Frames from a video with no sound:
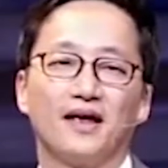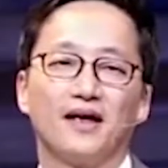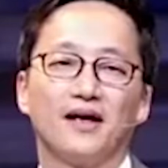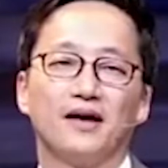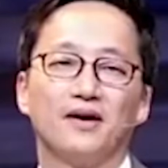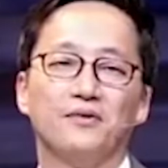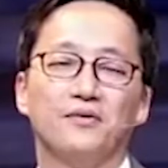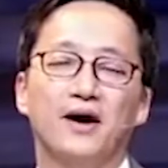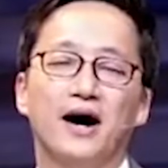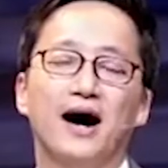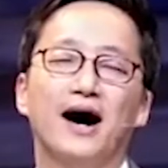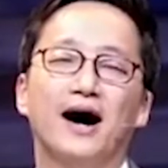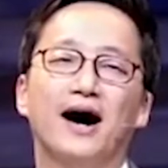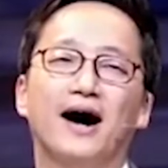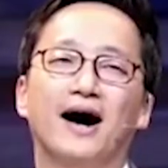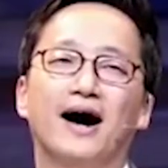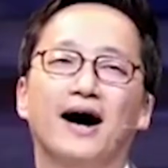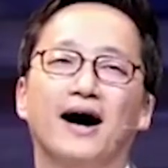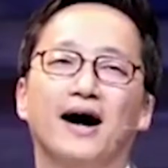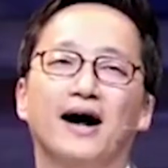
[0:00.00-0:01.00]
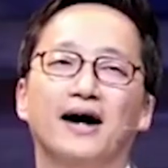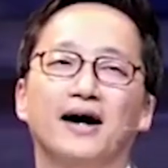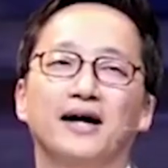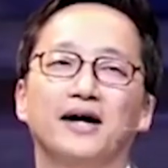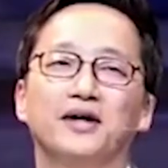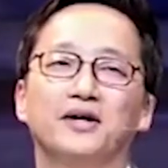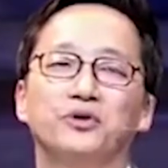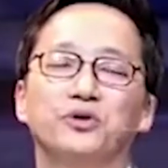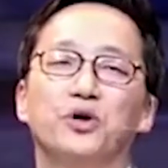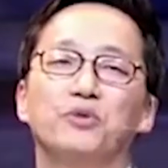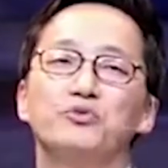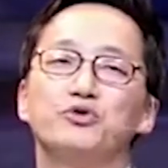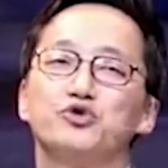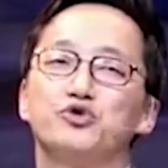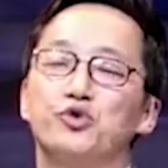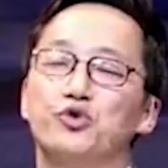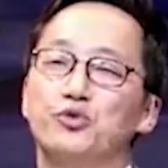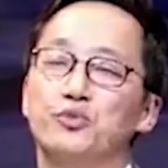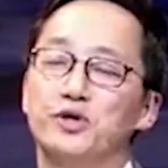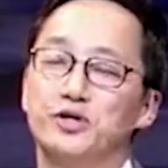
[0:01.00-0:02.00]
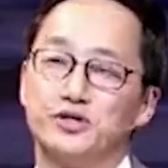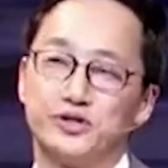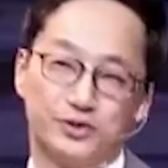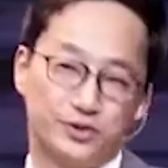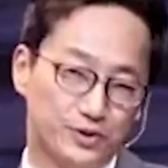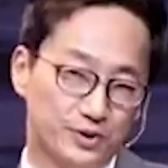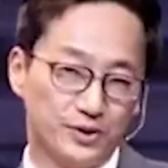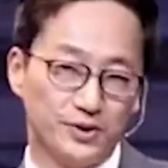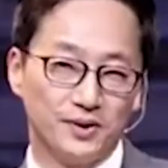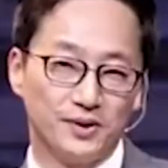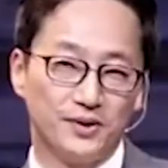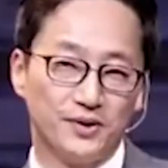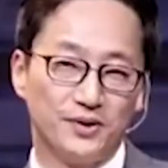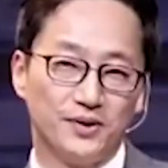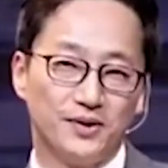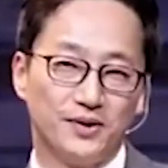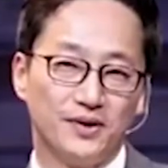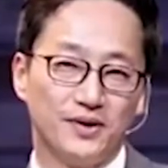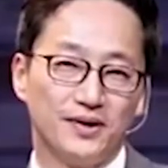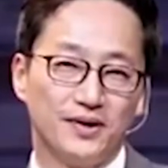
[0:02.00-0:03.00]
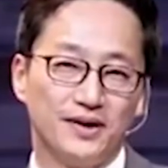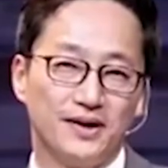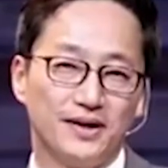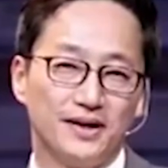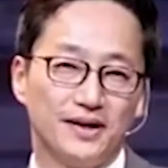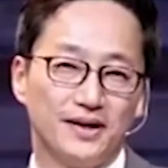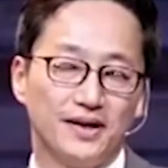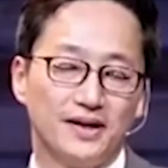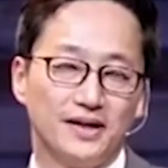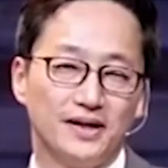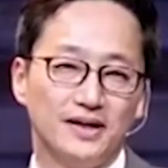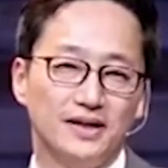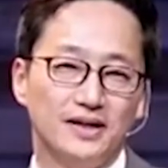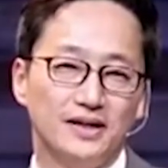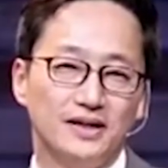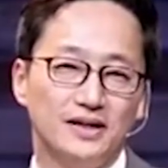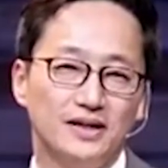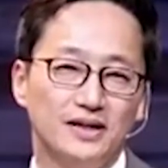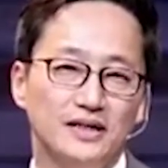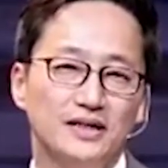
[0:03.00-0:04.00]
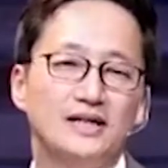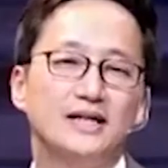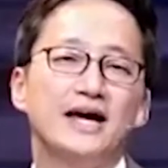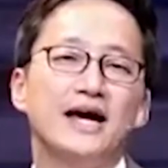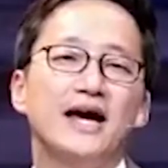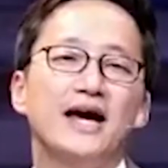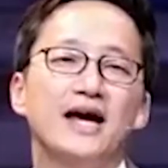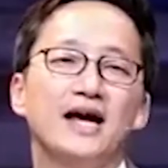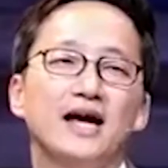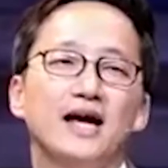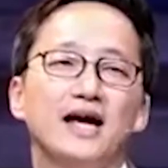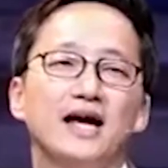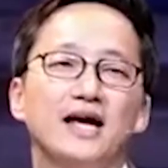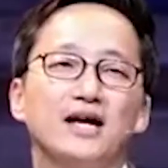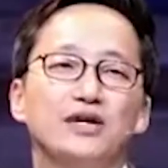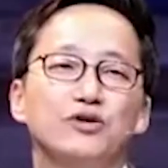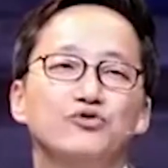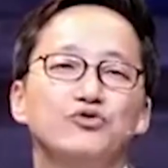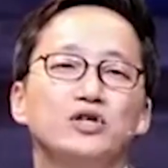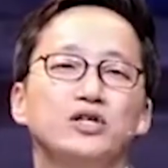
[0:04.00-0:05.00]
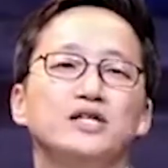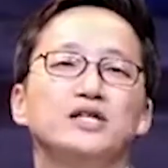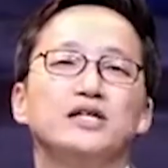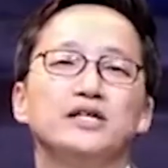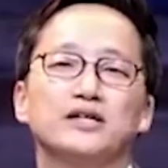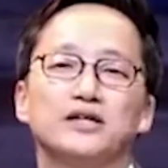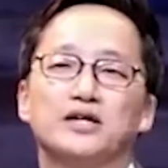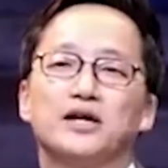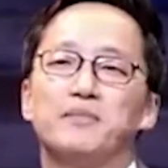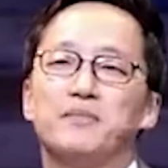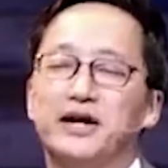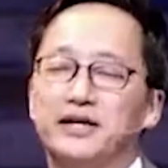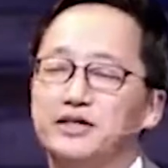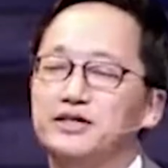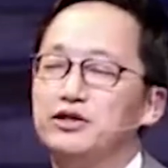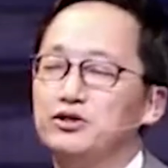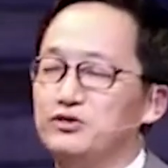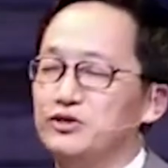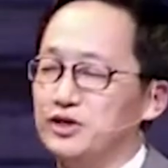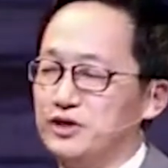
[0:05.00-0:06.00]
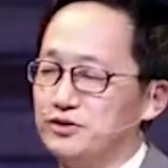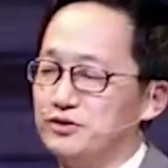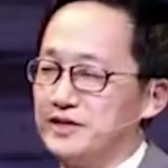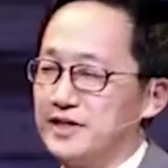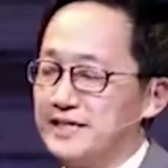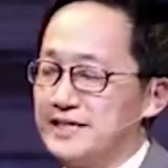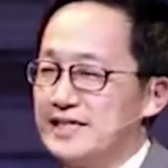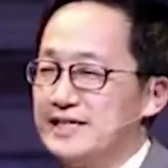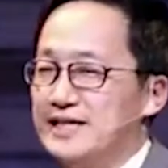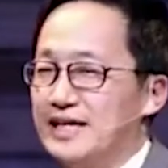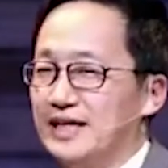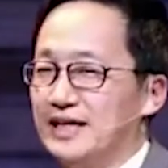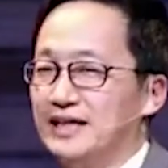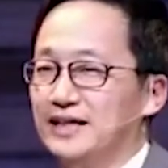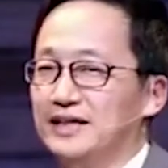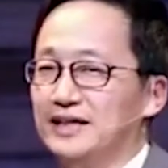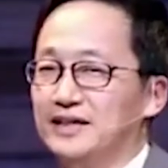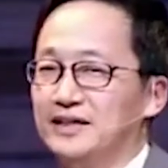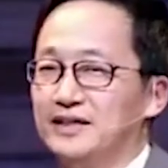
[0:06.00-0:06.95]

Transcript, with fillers: 와, 너무 좋으면서도 이게 우리를 이렇게 만들고 있구나, 세상이.